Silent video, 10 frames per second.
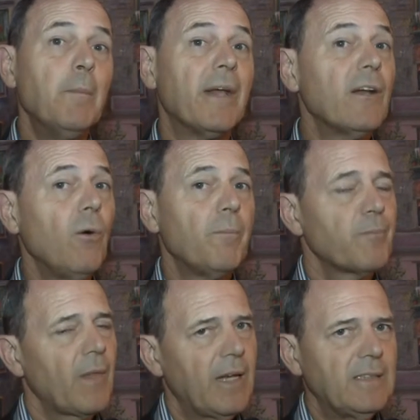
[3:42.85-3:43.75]

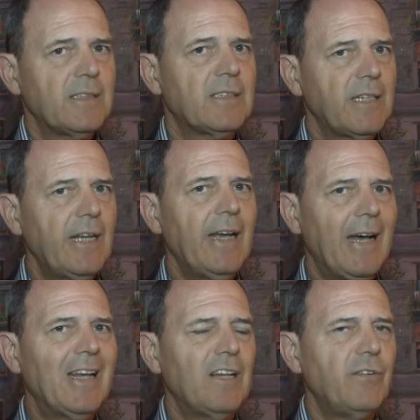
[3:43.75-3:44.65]
Però se
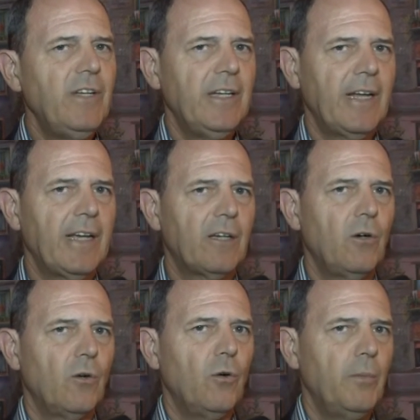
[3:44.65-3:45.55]
alla fine,
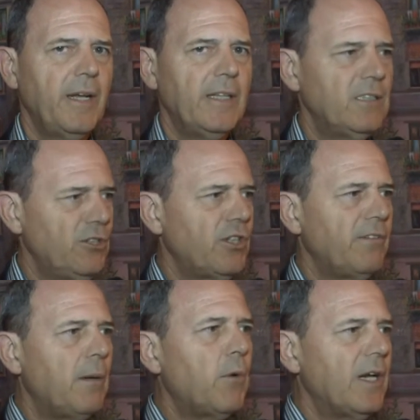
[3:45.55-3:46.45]
ecco, come
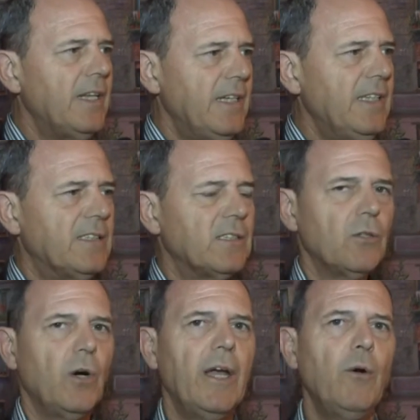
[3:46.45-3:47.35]
dicevamo
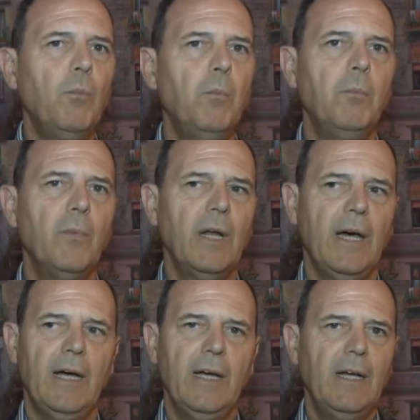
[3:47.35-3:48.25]
all'inizio, è
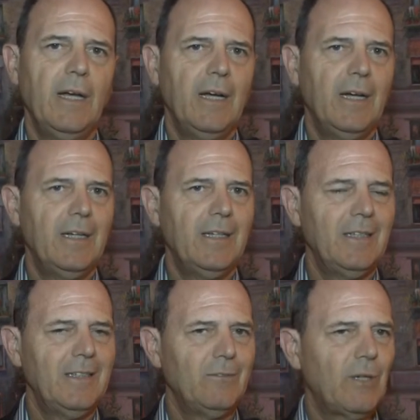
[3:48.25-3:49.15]
una,
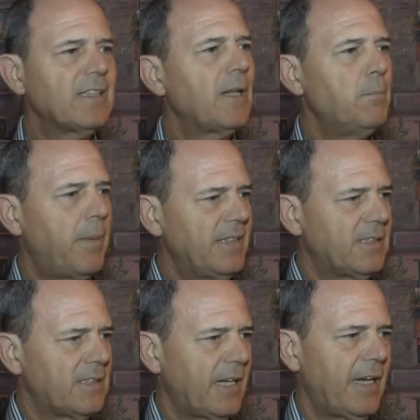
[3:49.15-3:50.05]
eh, una
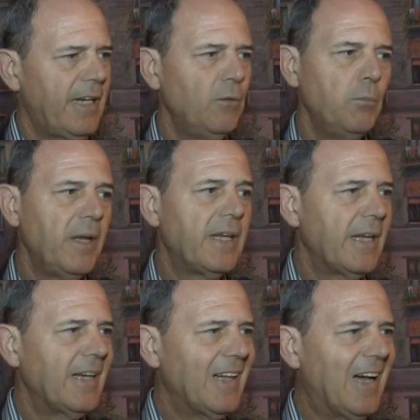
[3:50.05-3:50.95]
tempesta in un
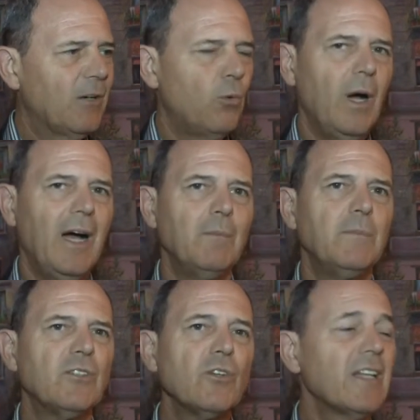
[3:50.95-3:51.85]
bicchiere d'acqua,
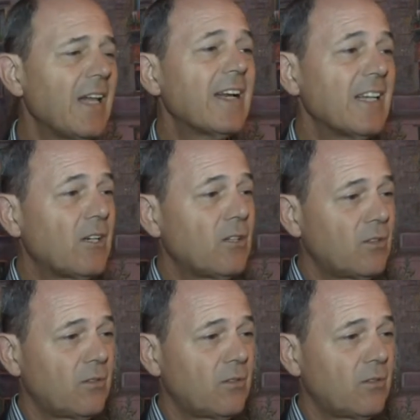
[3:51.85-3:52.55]
bisogna dare